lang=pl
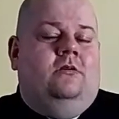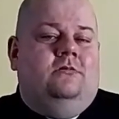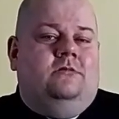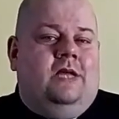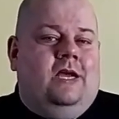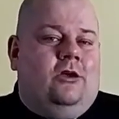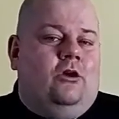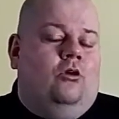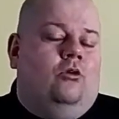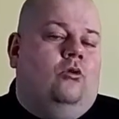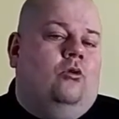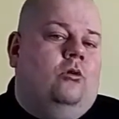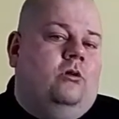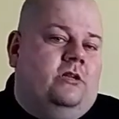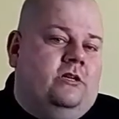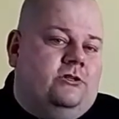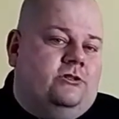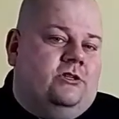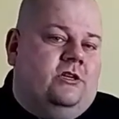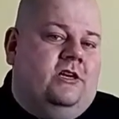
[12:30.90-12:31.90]
Tak
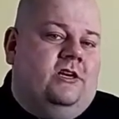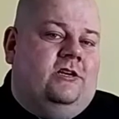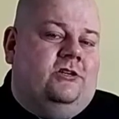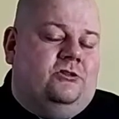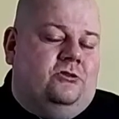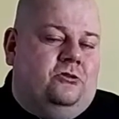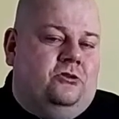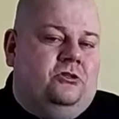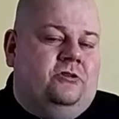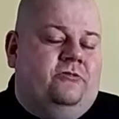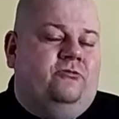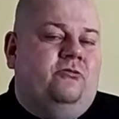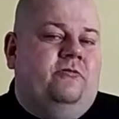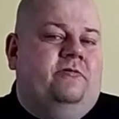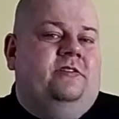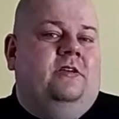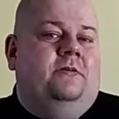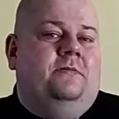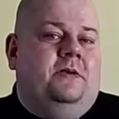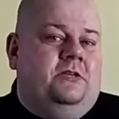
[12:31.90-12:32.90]
ogólnie, że, że to się w
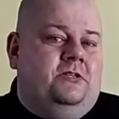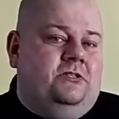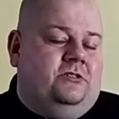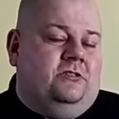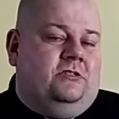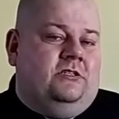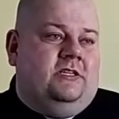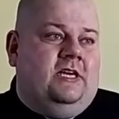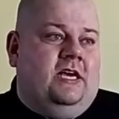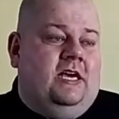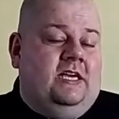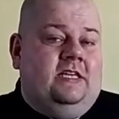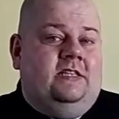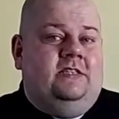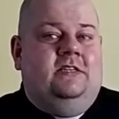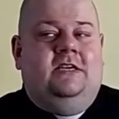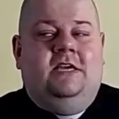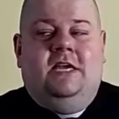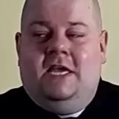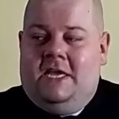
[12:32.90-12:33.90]
głowie nie mieści, nie? A
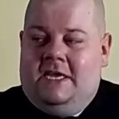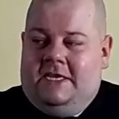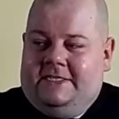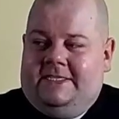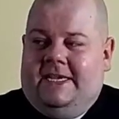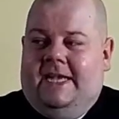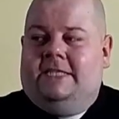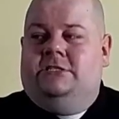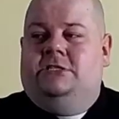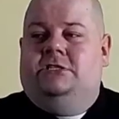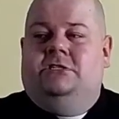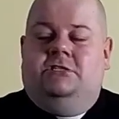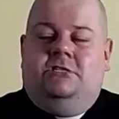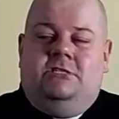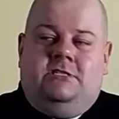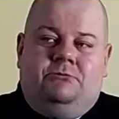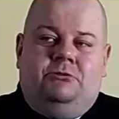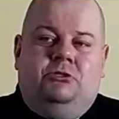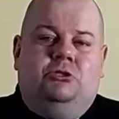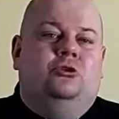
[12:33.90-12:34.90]
kiedy zaczniesz gdzieś
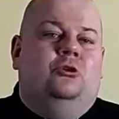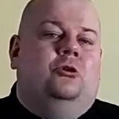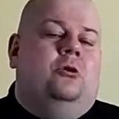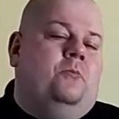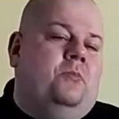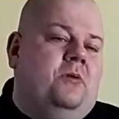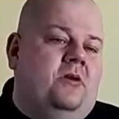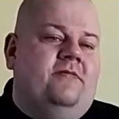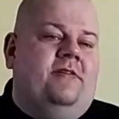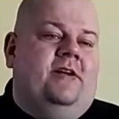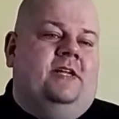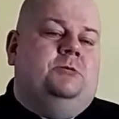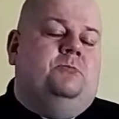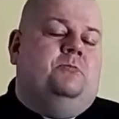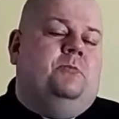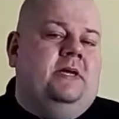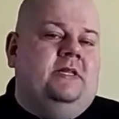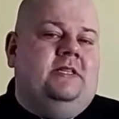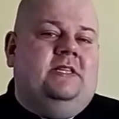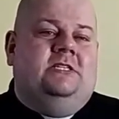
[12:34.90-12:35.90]
tam się dokopywać,
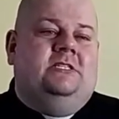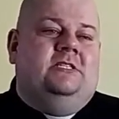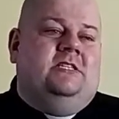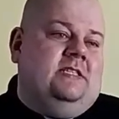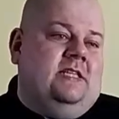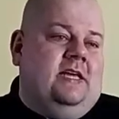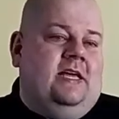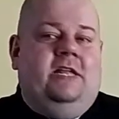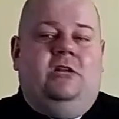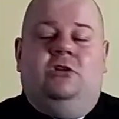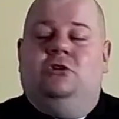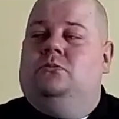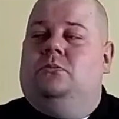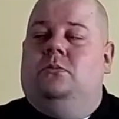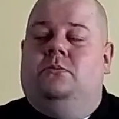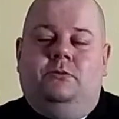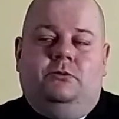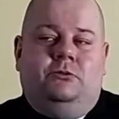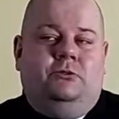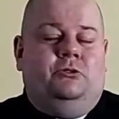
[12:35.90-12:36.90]
pytać i tak dalej, no to
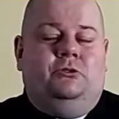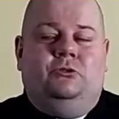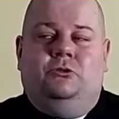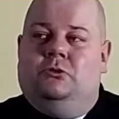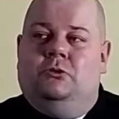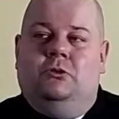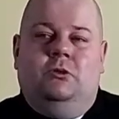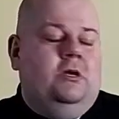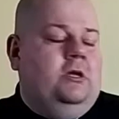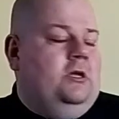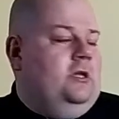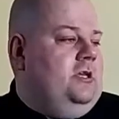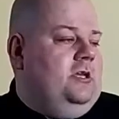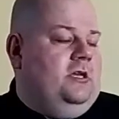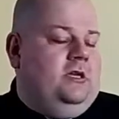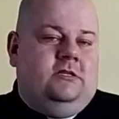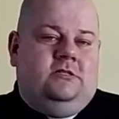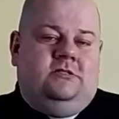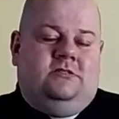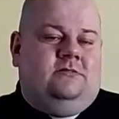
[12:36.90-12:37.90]
po prostu
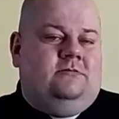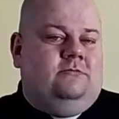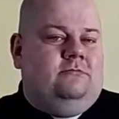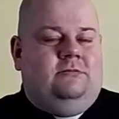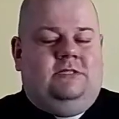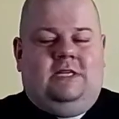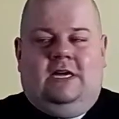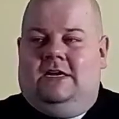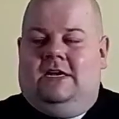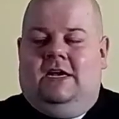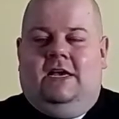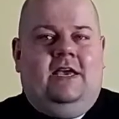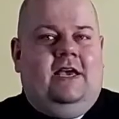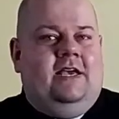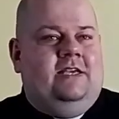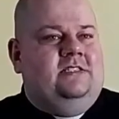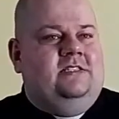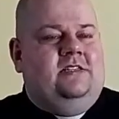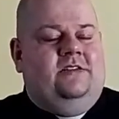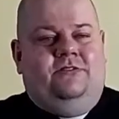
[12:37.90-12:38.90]
taka
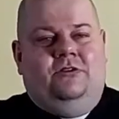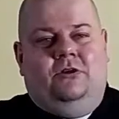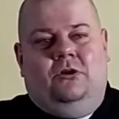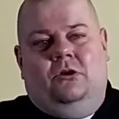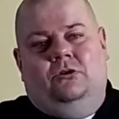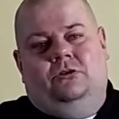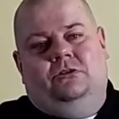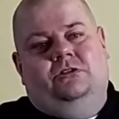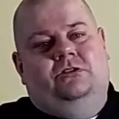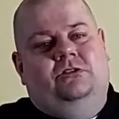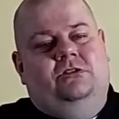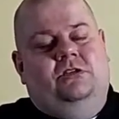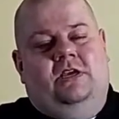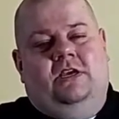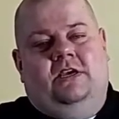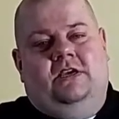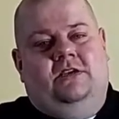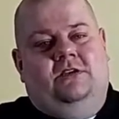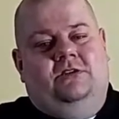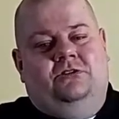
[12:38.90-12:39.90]
jazda wychodzi,
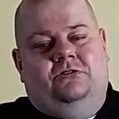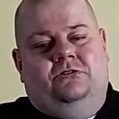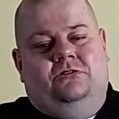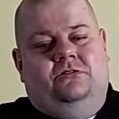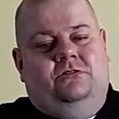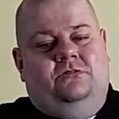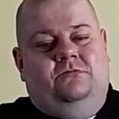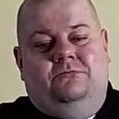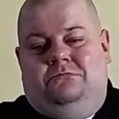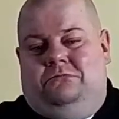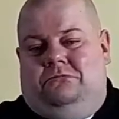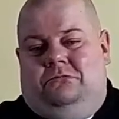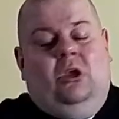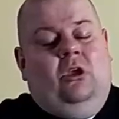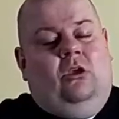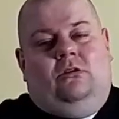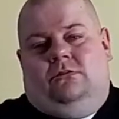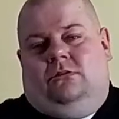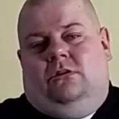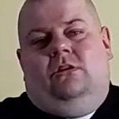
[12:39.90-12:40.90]
że, że to jest...
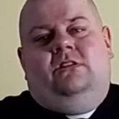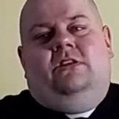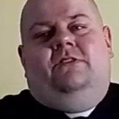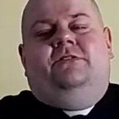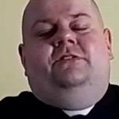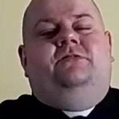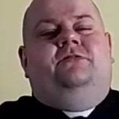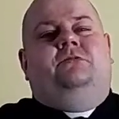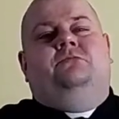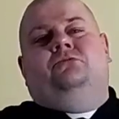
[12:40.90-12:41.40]
I on nie widzi w